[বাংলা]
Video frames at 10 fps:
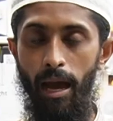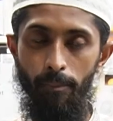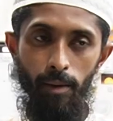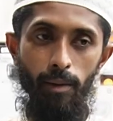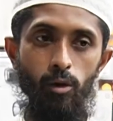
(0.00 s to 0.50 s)

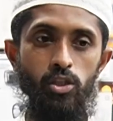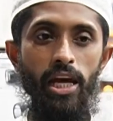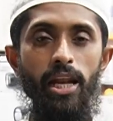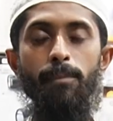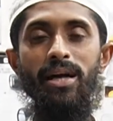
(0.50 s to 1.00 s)
আমার মালও
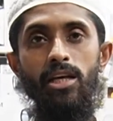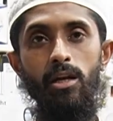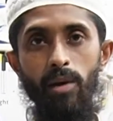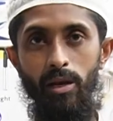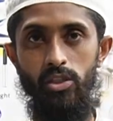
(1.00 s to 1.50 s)
চায় না
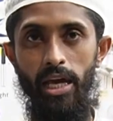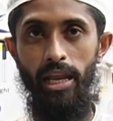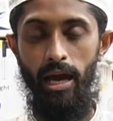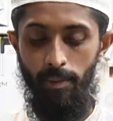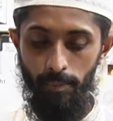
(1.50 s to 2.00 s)
বাজারে মালও চায়
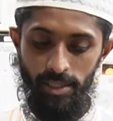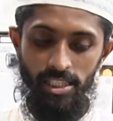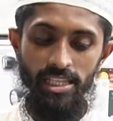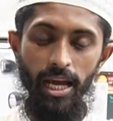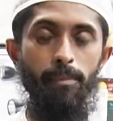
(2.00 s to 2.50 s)
না আমার
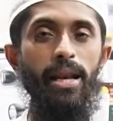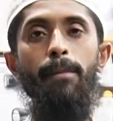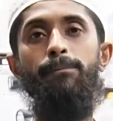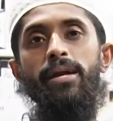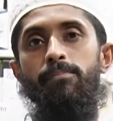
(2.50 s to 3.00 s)
মেশিনটা একবারে
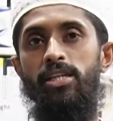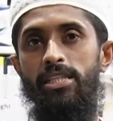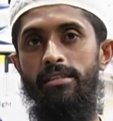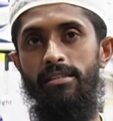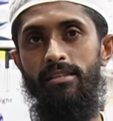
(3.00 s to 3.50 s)
আপডেট
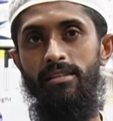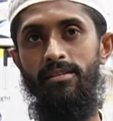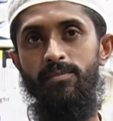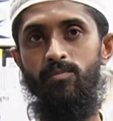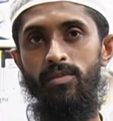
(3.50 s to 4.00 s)
মেশিন
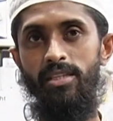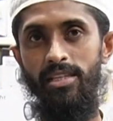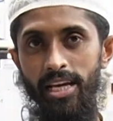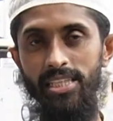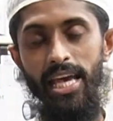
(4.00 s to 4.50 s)

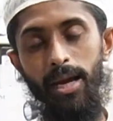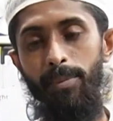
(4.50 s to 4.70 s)
ঠিক আছে আচ্ছা।